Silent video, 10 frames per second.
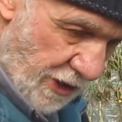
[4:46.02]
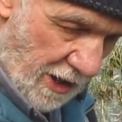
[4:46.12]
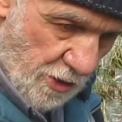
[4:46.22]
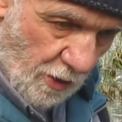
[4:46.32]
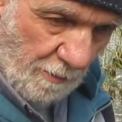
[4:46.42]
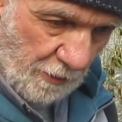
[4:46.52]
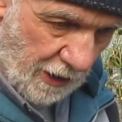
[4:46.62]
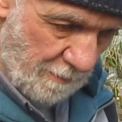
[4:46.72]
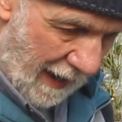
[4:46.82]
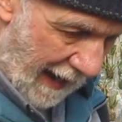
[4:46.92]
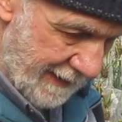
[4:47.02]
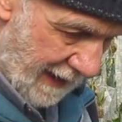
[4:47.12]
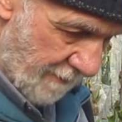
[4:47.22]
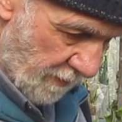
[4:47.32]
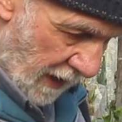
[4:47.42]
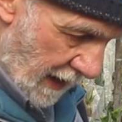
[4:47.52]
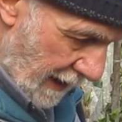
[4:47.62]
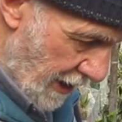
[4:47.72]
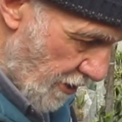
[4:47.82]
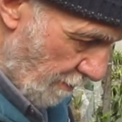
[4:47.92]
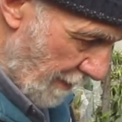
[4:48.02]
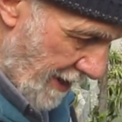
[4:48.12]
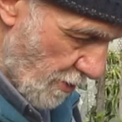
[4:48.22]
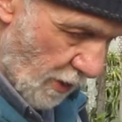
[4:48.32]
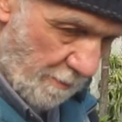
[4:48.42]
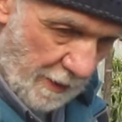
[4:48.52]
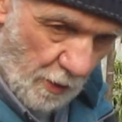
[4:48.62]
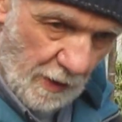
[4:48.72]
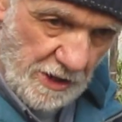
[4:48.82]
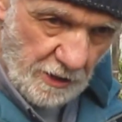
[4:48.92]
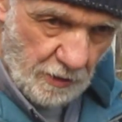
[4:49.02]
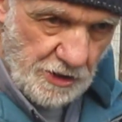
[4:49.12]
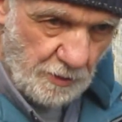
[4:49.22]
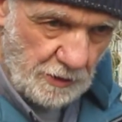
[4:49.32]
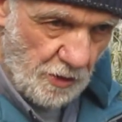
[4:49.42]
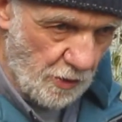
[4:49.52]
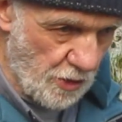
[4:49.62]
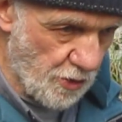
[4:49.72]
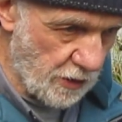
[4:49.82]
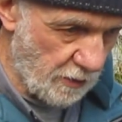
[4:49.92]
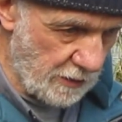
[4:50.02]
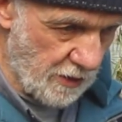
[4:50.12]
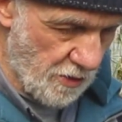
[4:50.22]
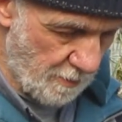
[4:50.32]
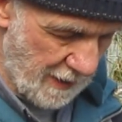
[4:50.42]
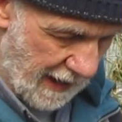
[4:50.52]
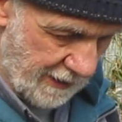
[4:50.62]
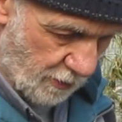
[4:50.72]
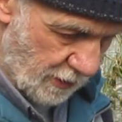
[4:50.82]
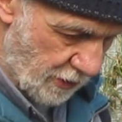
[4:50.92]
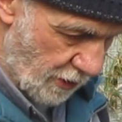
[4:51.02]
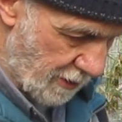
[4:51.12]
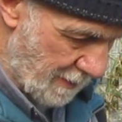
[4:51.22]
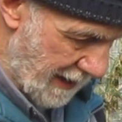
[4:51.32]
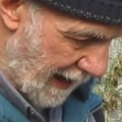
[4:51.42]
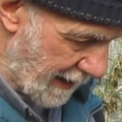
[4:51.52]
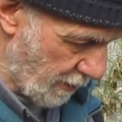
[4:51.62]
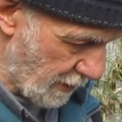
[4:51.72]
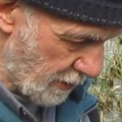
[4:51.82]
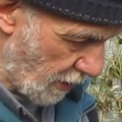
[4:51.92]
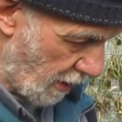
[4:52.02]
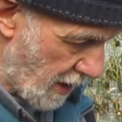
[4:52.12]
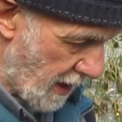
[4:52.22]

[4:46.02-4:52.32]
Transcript: cioè se uno ha poche piante, le soppese uno per uno si accorge quando sono asciutte, quando sono bagnate, quando ero di bagnarle, e quando no.